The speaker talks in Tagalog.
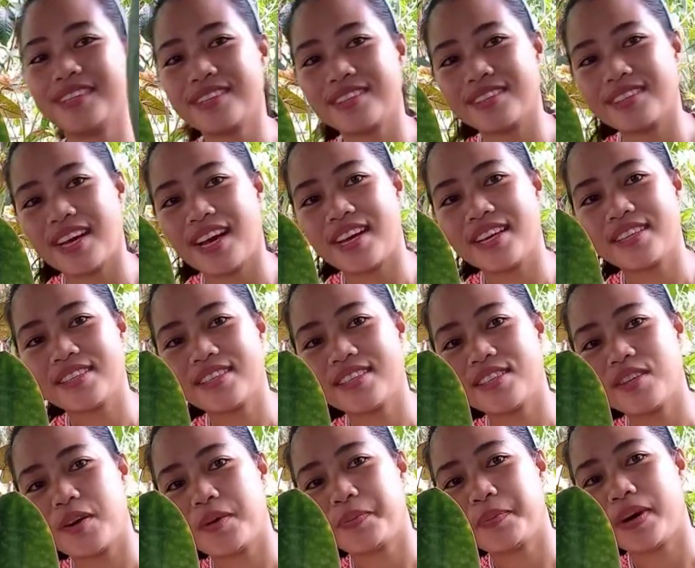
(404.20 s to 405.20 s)
ito guys,
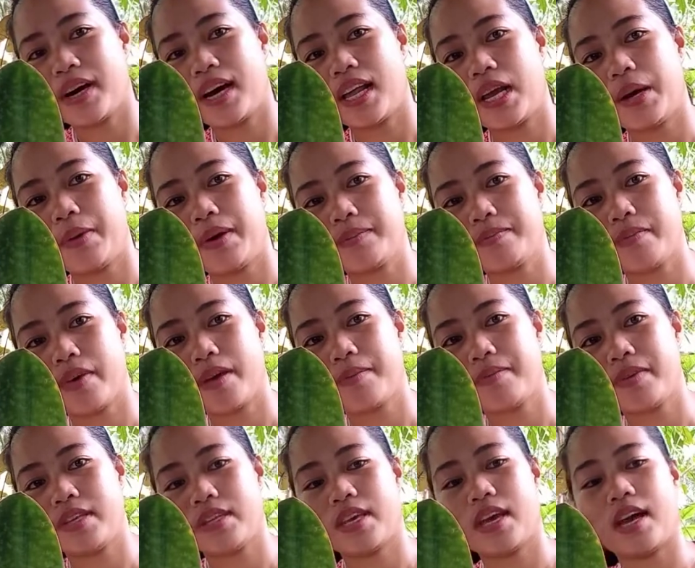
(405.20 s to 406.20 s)
yung pangalawang
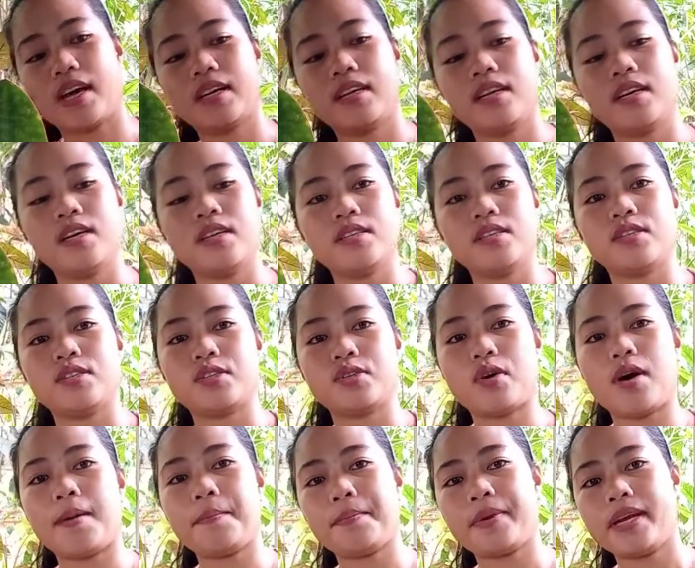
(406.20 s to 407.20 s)
baby niya. So,
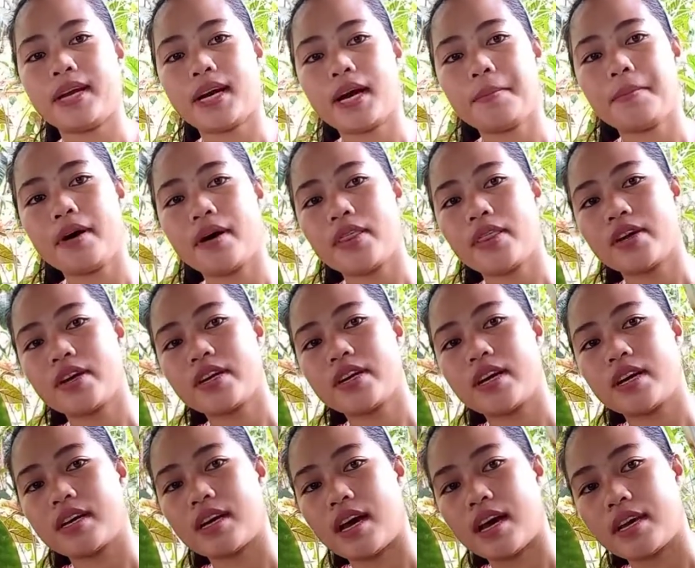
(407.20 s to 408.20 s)
ang pinaka-mother
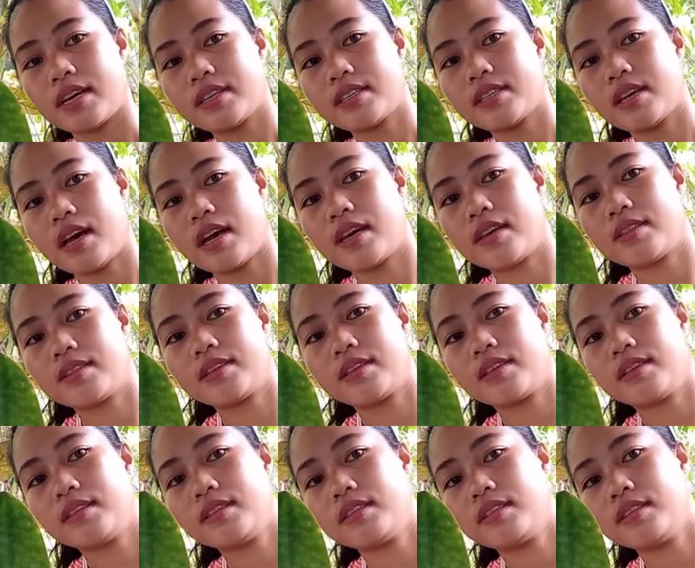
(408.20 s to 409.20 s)
niya guys ay ito.
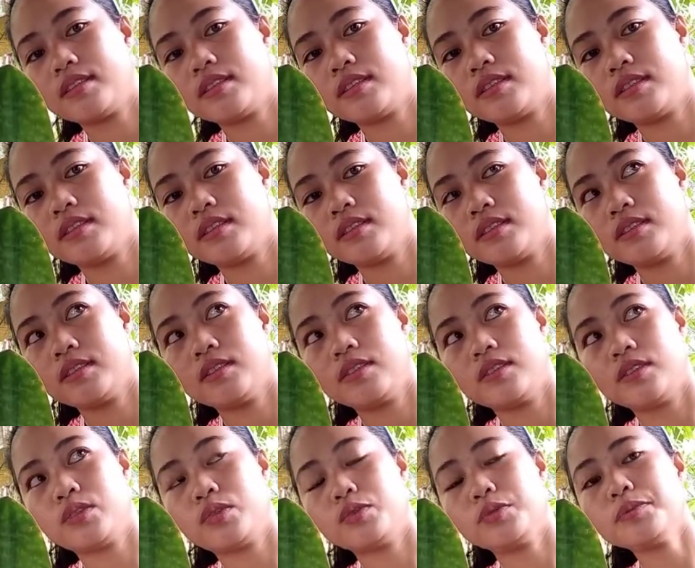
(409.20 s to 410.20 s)

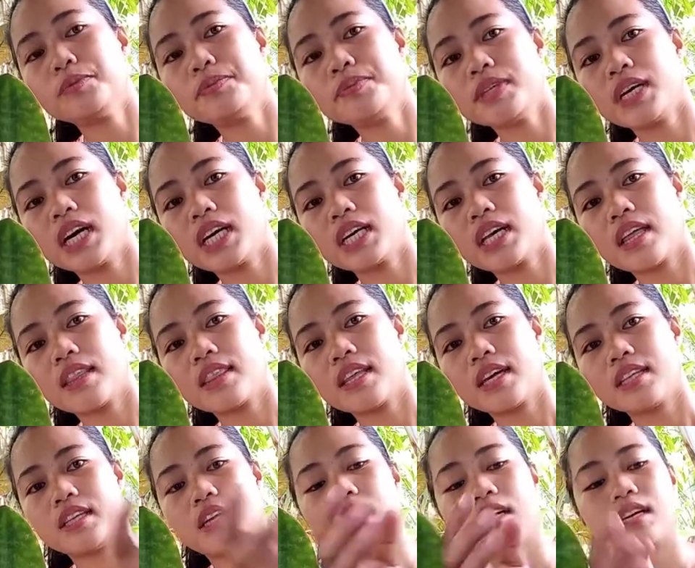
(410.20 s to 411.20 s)
Sobrang ganda
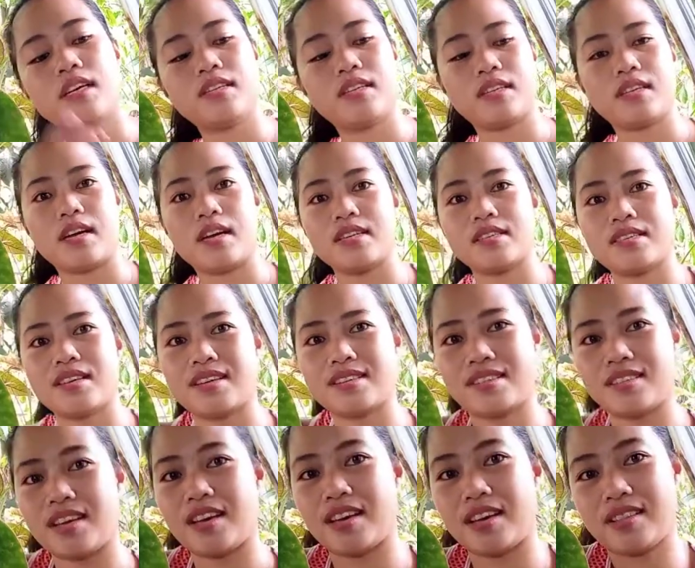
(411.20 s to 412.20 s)
talaga niya guys
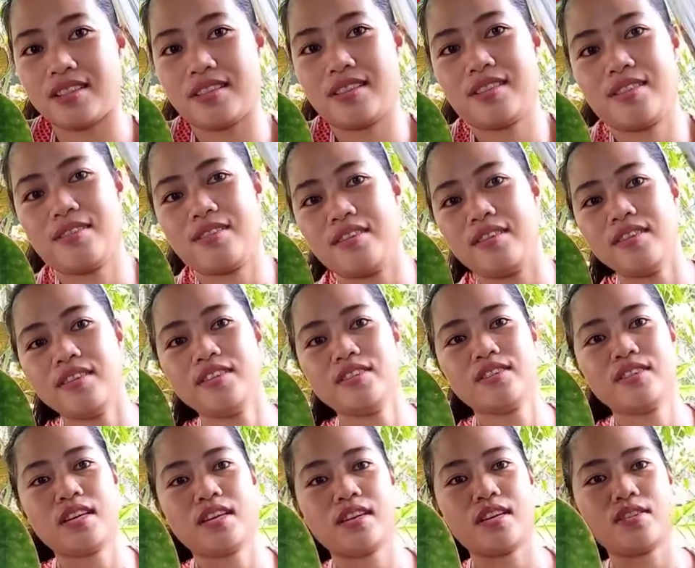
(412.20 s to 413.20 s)
as in. No?
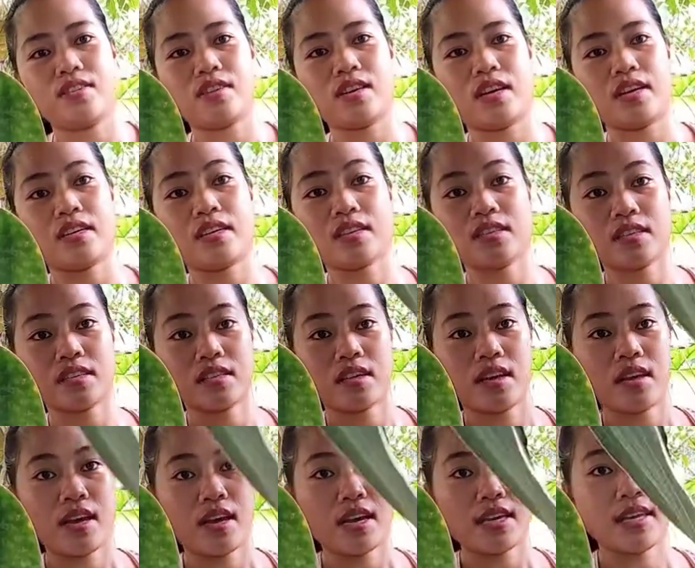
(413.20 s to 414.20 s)
Tingnan niyo guys.
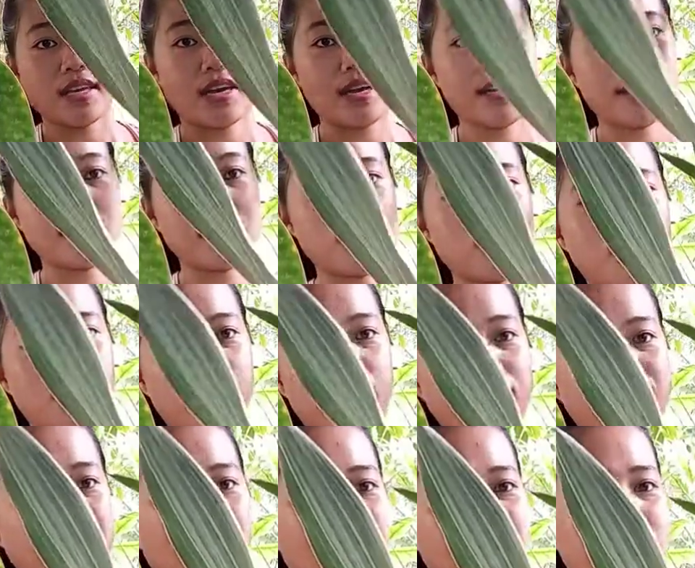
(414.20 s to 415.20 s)
Yan, sobrang
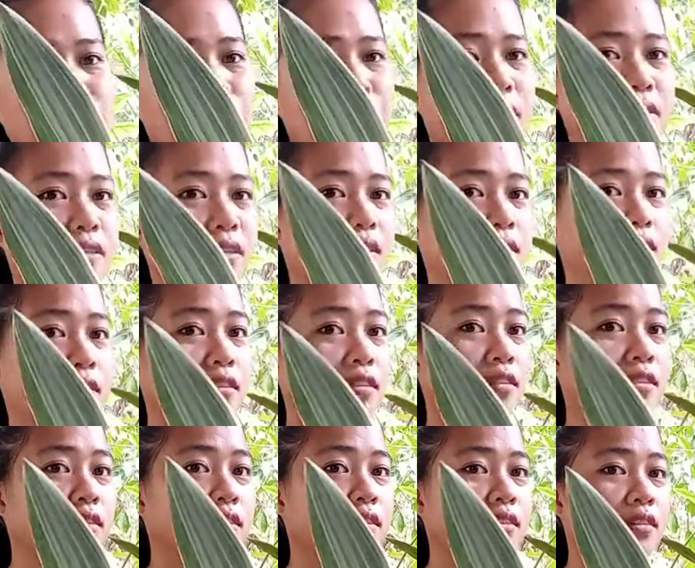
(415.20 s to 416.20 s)
taas pa niya. Oh.
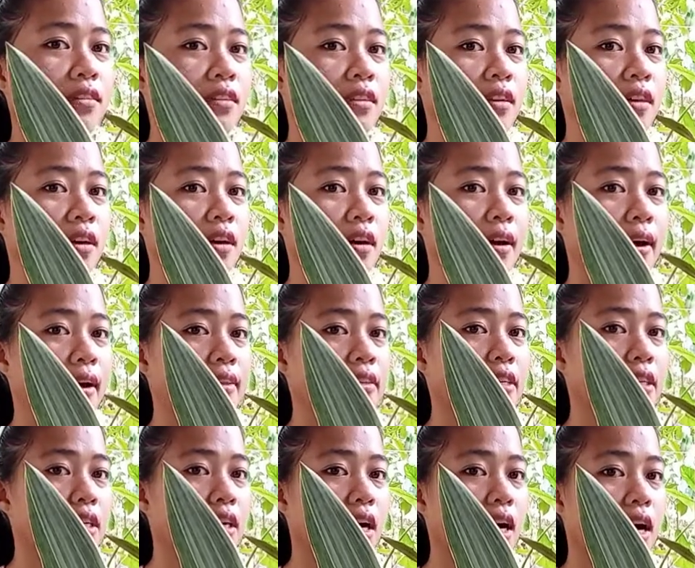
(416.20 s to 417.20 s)
At
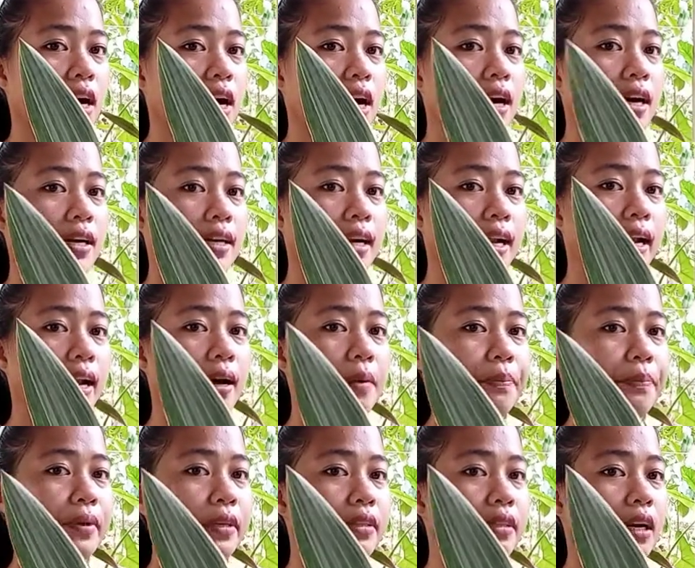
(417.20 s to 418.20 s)
saka ang
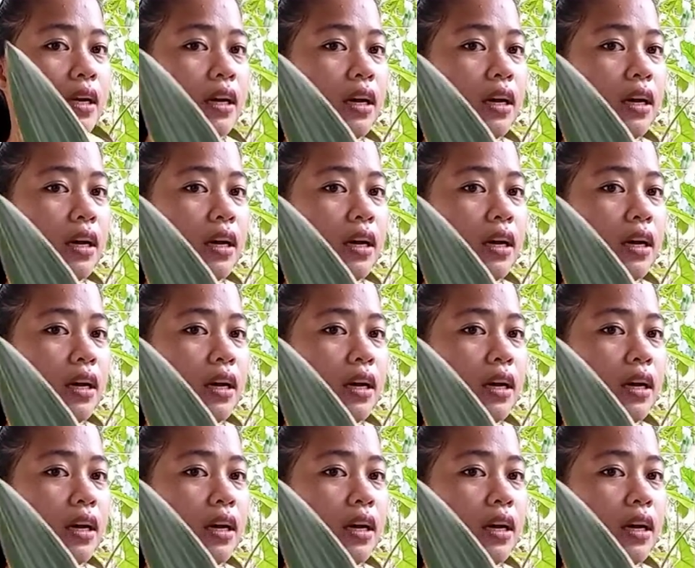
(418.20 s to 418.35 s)
lalapad ng